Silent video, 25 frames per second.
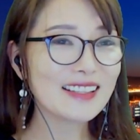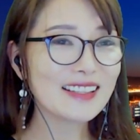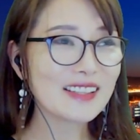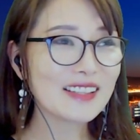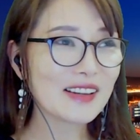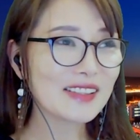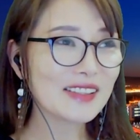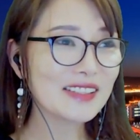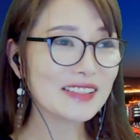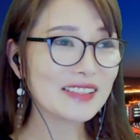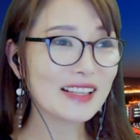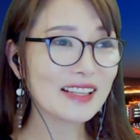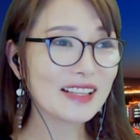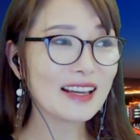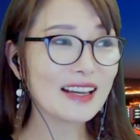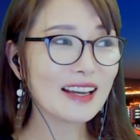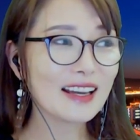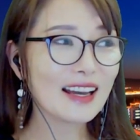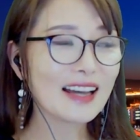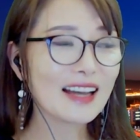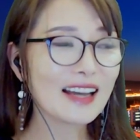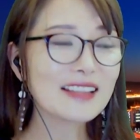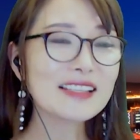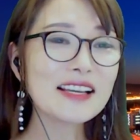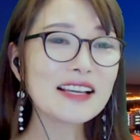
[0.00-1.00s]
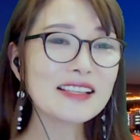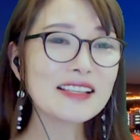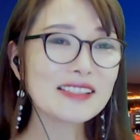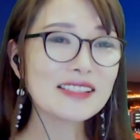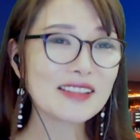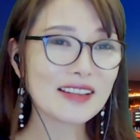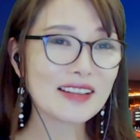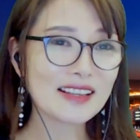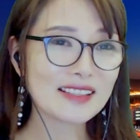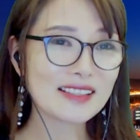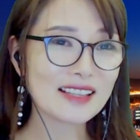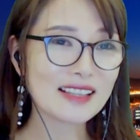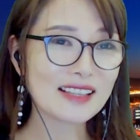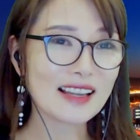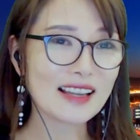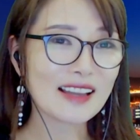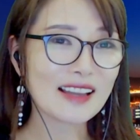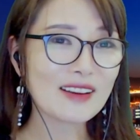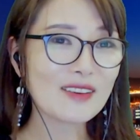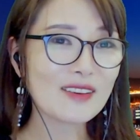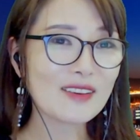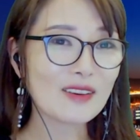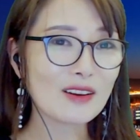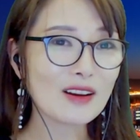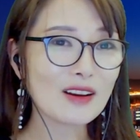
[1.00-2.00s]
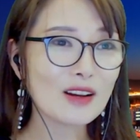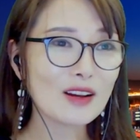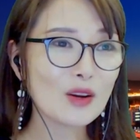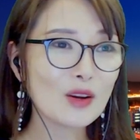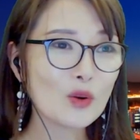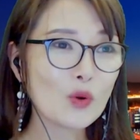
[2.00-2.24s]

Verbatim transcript: 저는 학생 시절 했잖아요.